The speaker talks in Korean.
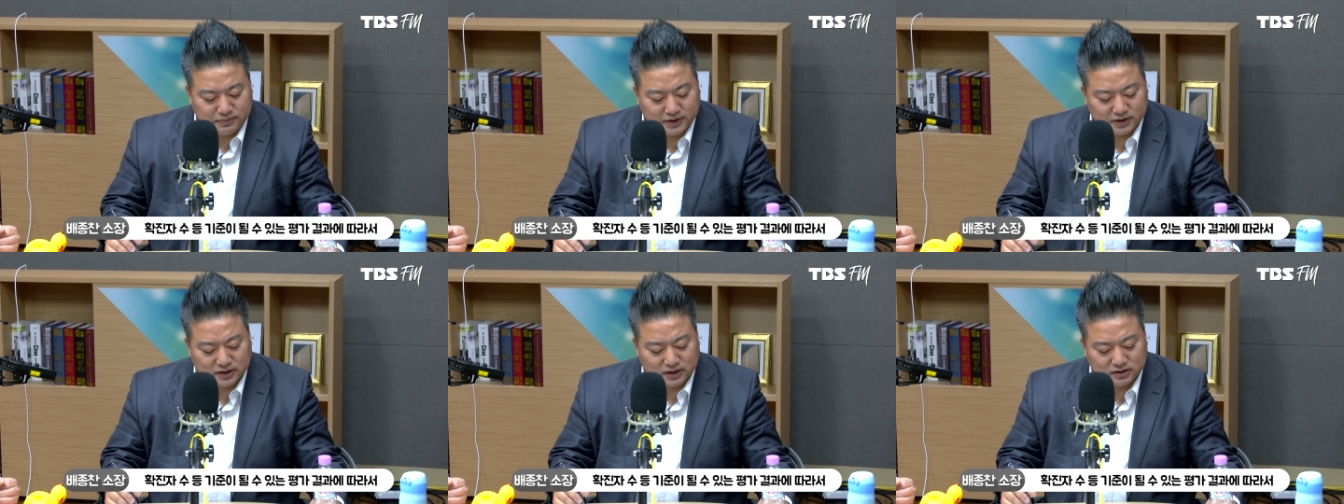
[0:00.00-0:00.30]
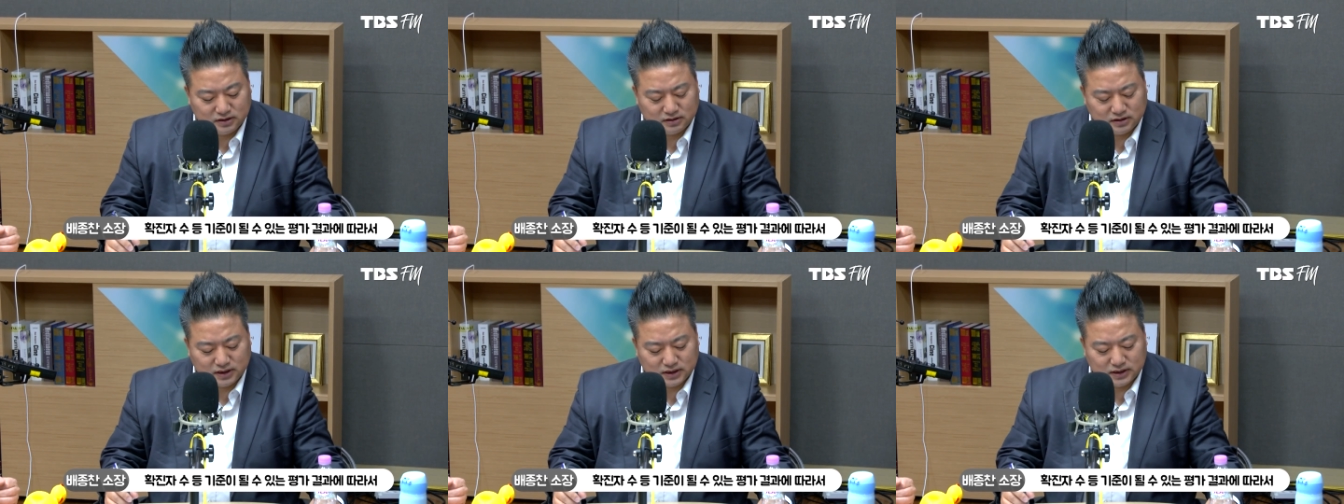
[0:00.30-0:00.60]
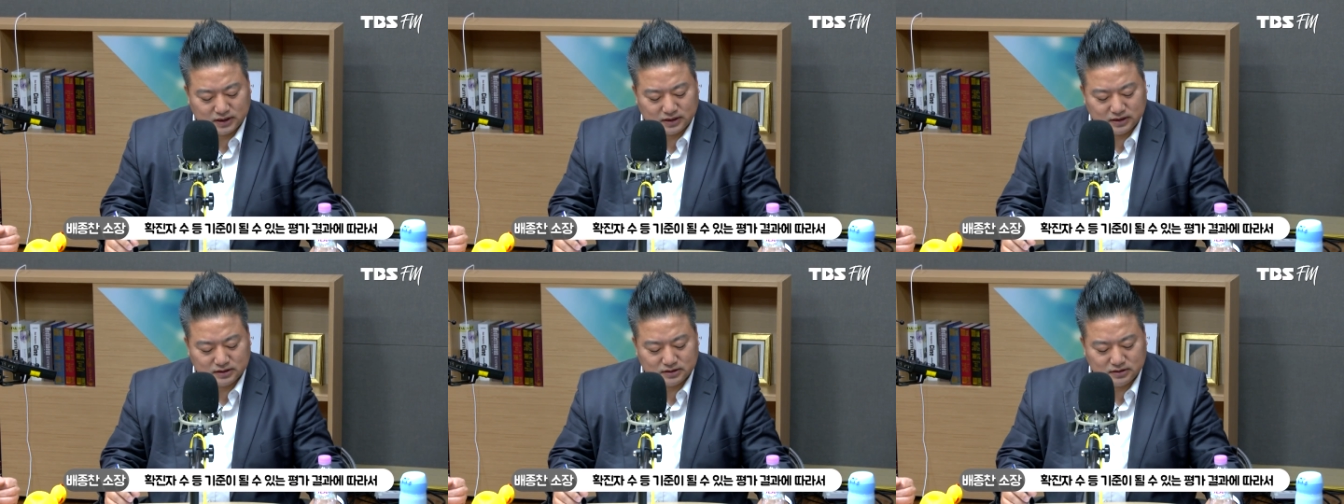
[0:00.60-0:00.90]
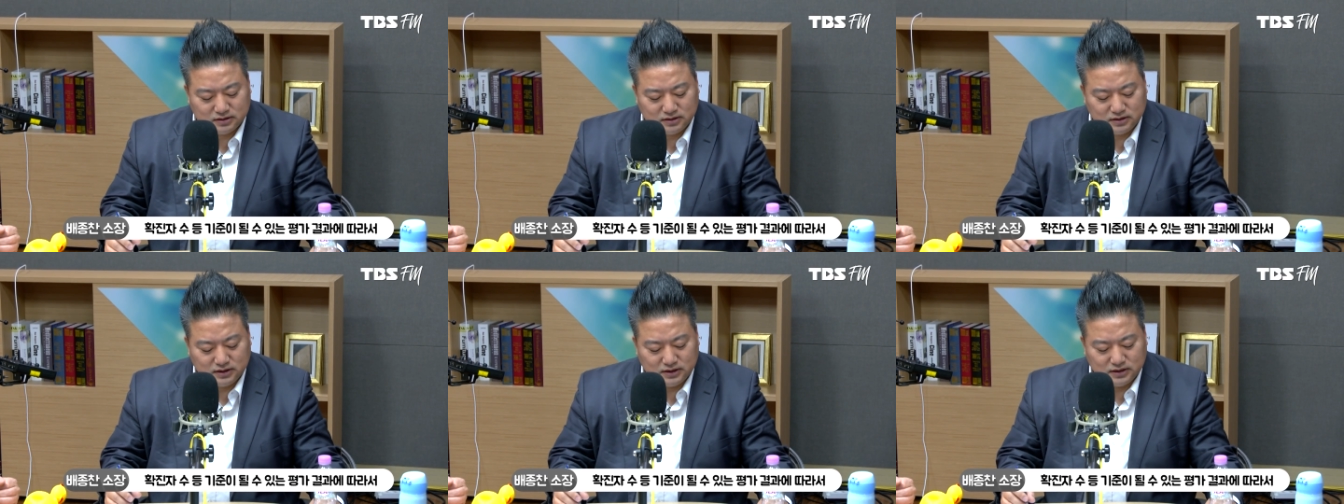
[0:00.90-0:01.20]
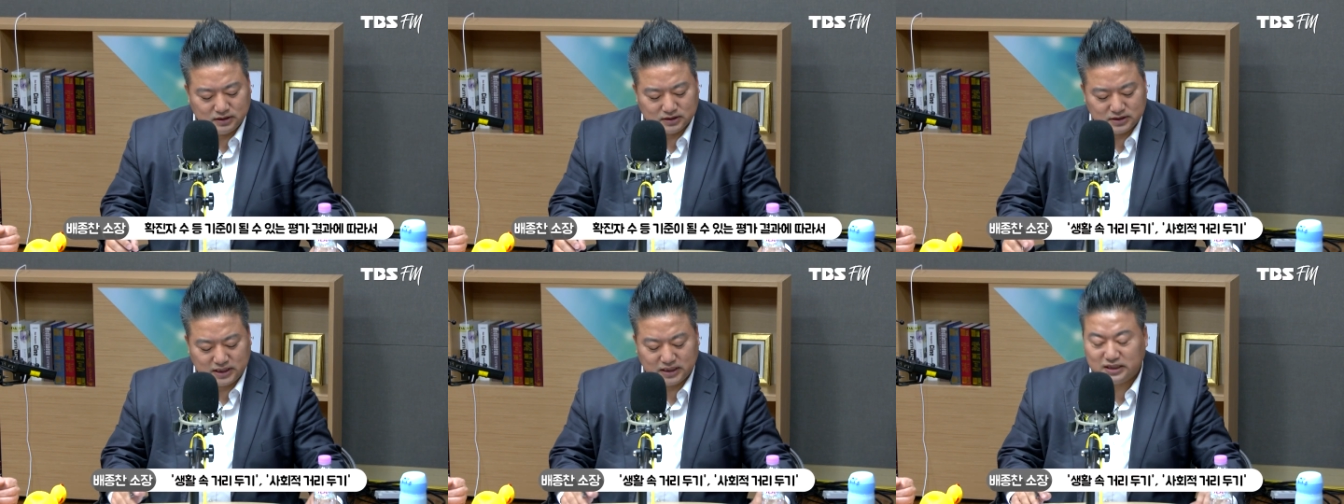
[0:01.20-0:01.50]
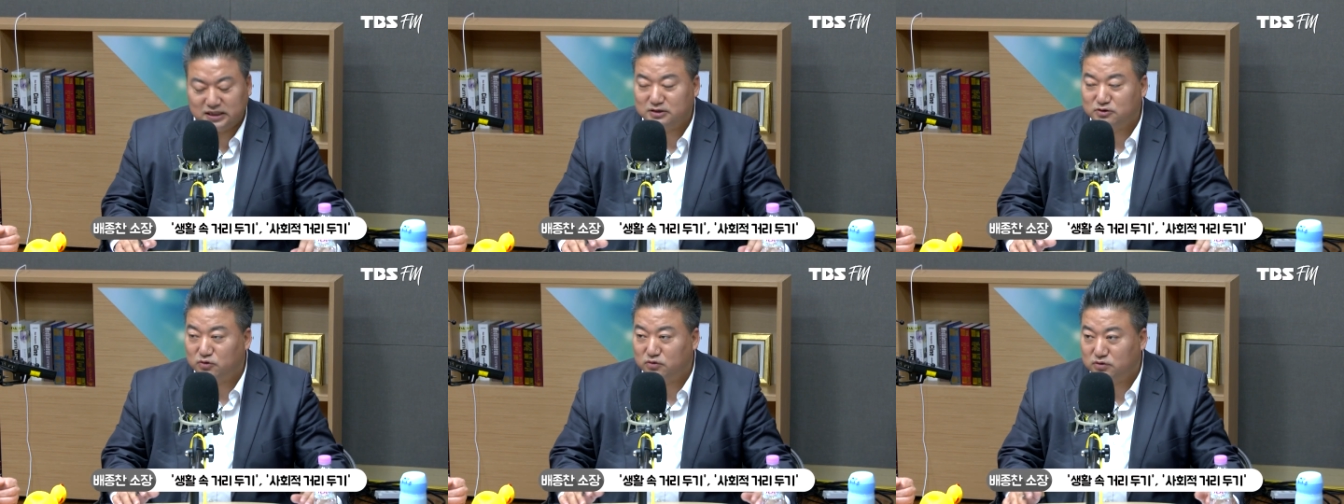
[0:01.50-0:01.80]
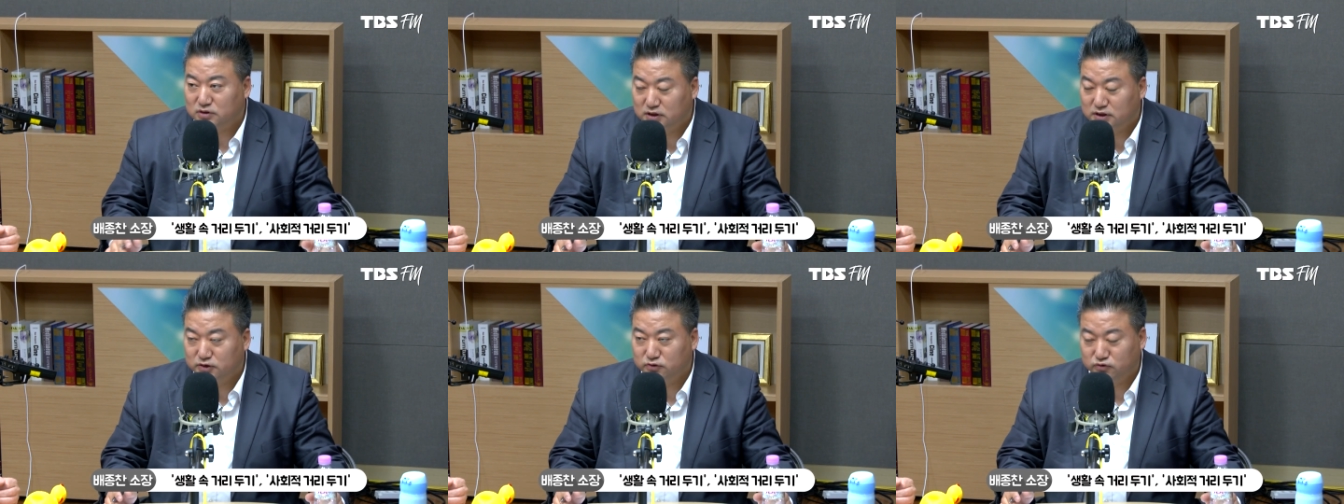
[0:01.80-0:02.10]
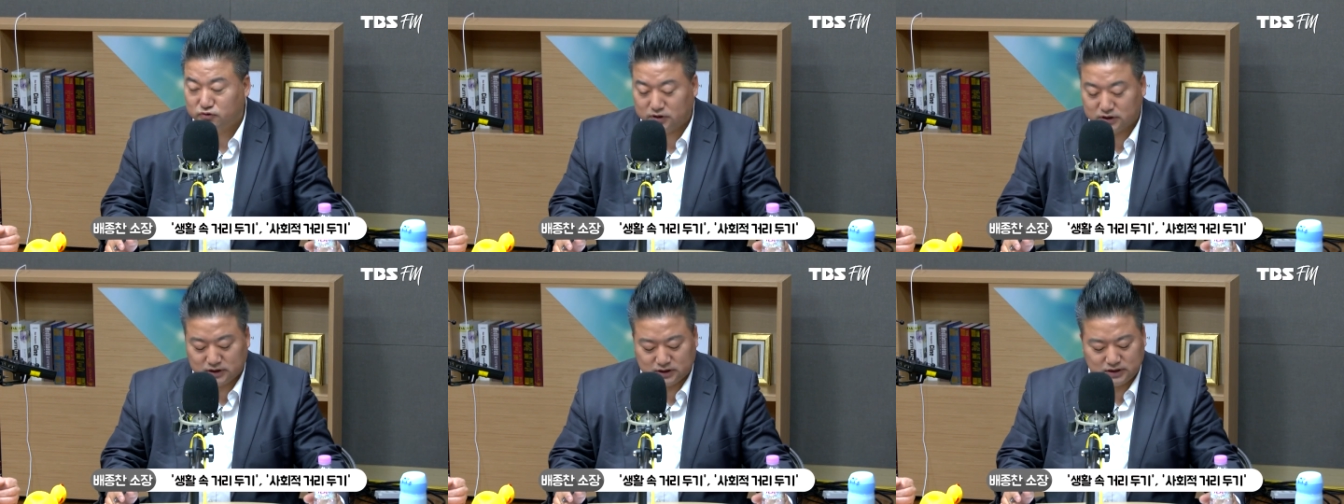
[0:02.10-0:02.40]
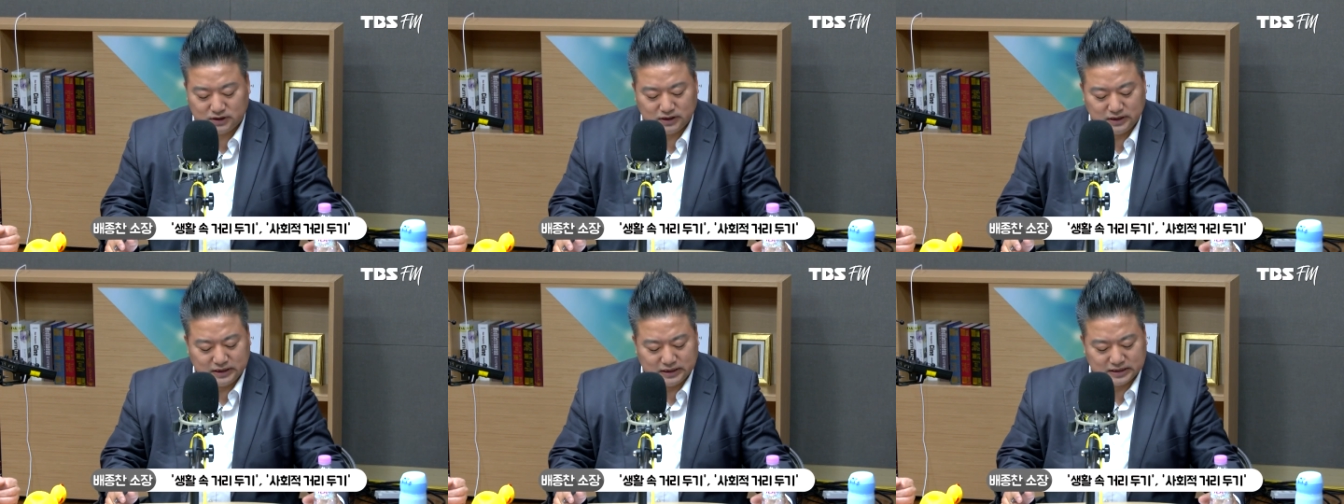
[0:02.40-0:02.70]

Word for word: 평가 결과에 따라서 생활 속 거리두기,